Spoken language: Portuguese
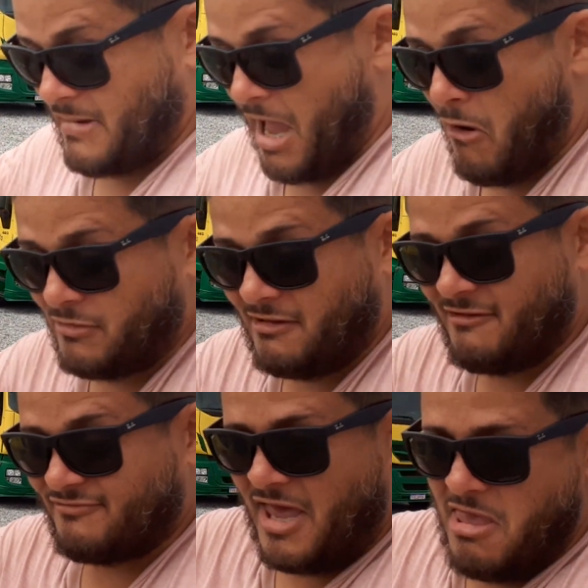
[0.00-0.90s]
A
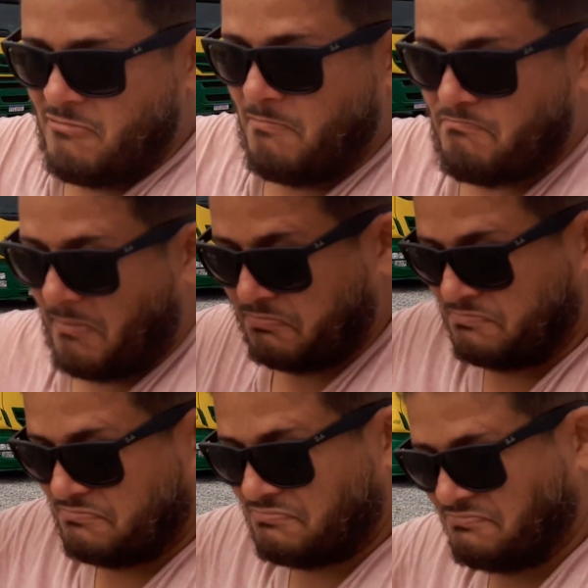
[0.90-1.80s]
onda veio,
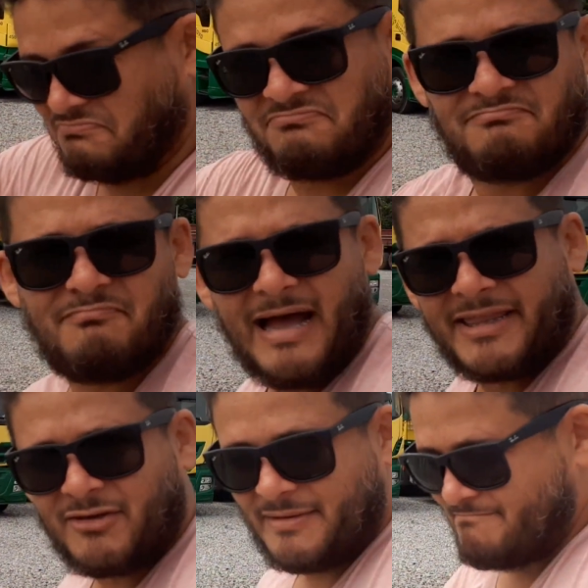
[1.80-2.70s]

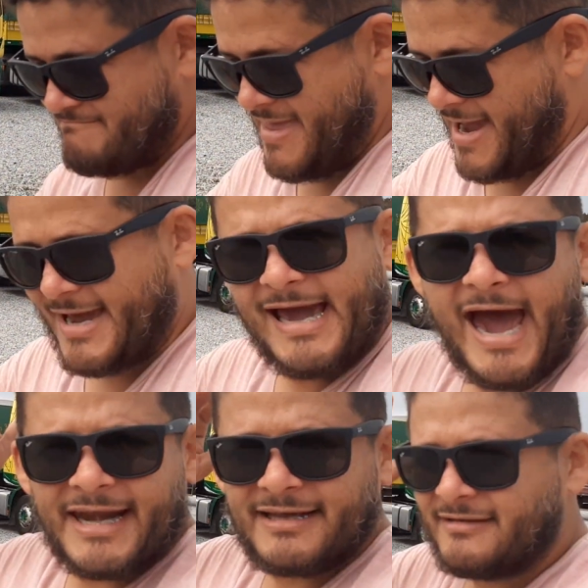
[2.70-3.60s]
bateu na minha
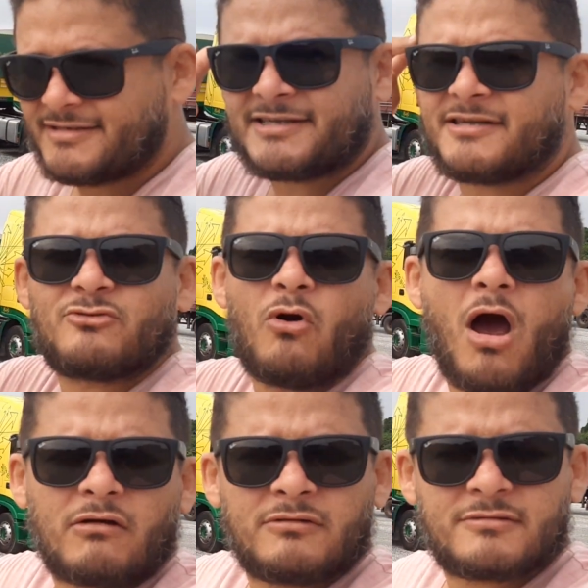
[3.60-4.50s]
cara, esqueci do
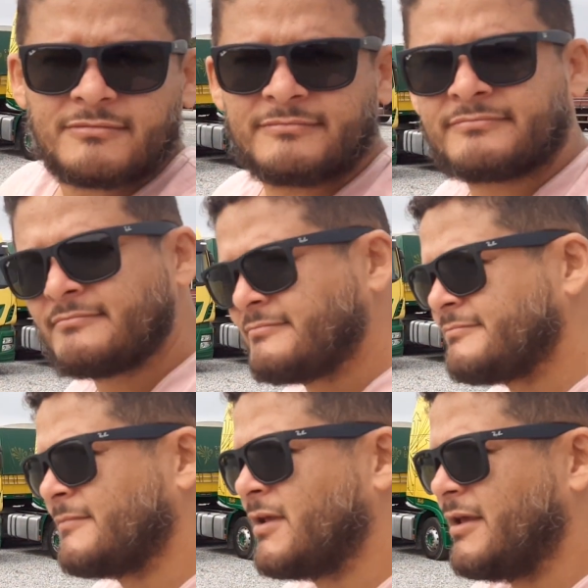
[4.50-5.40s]
óculos
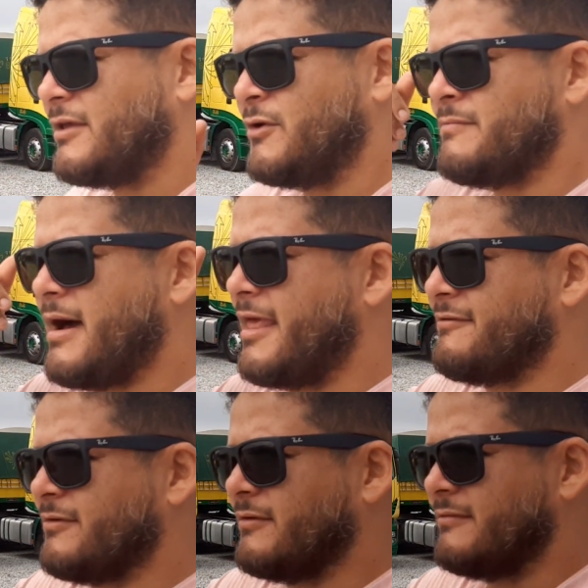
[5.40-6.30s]
e o mar
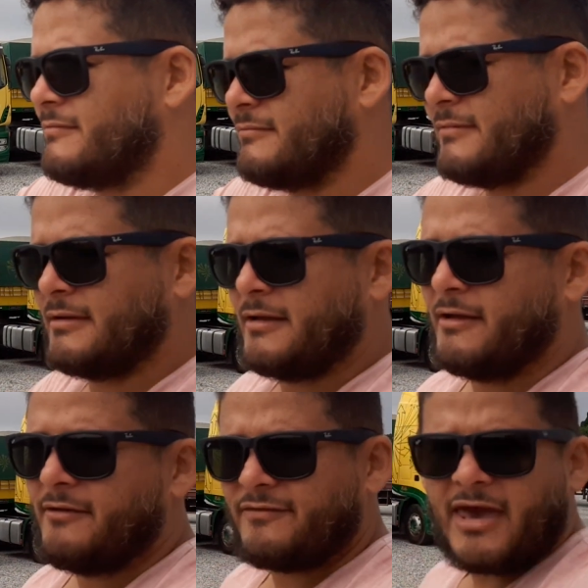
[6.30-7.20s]
levou.
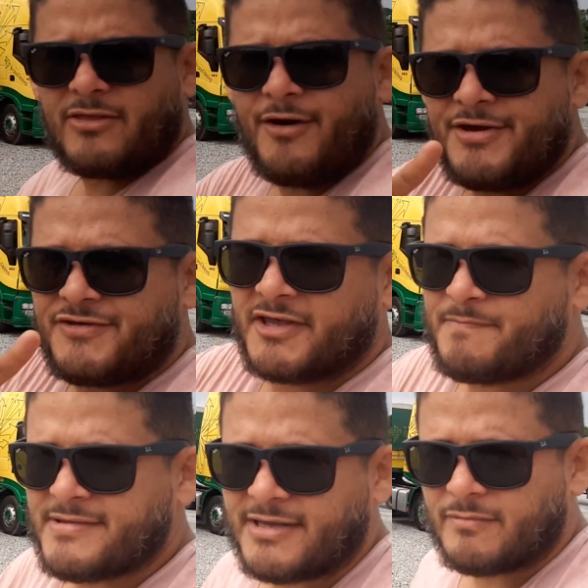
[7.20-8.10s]
Fiquei dois dias
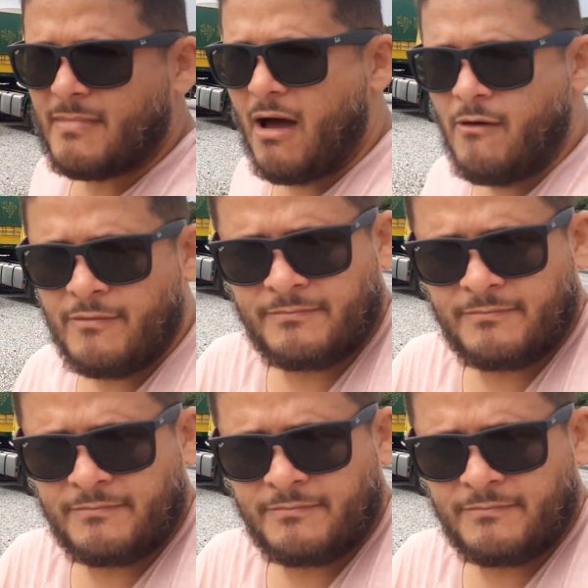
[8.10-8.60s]
passando mal,